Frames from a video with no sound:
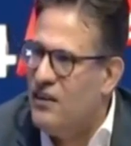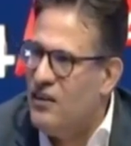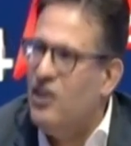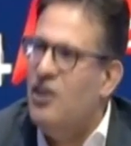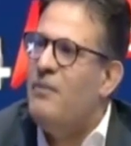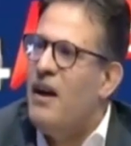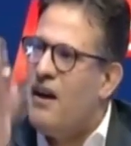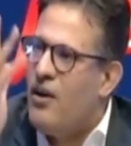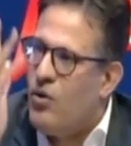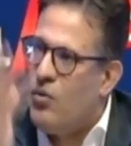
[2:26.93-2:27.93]
هي
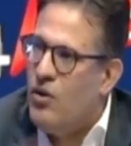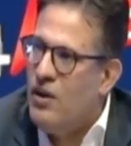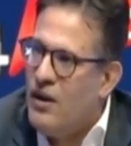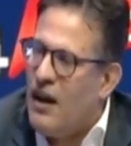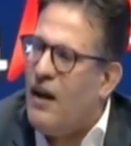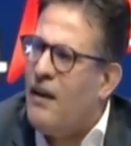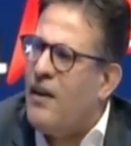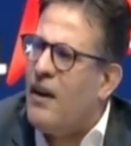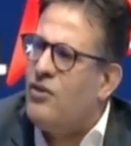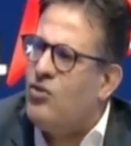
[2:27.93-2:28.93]
باهي هذا قال إذا
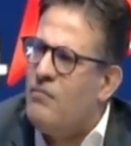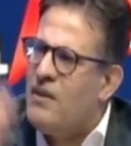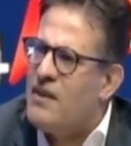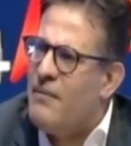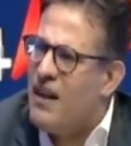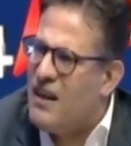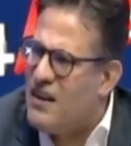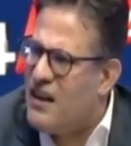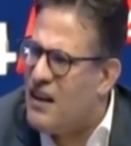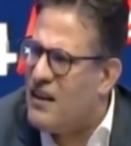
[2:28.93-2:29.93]
رأيتم
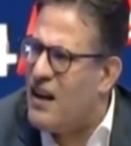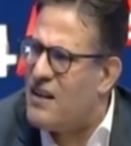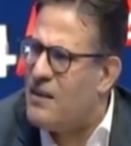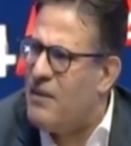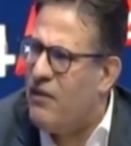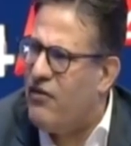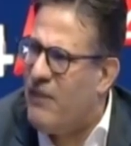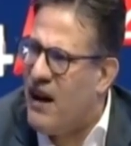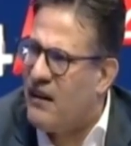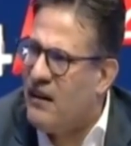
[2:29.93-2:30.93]
سمكتان يتخاصمان في
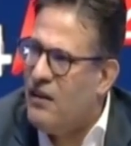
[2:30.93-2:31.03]
البحر